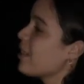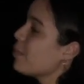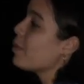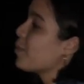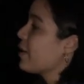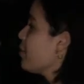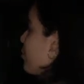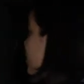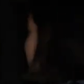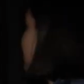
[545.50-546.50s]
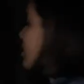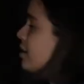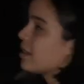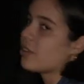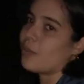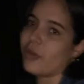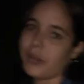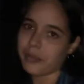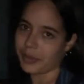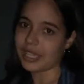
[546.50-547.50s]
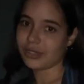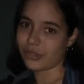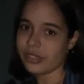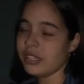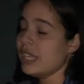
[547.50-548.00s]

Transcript: como pueden ver, como han visto,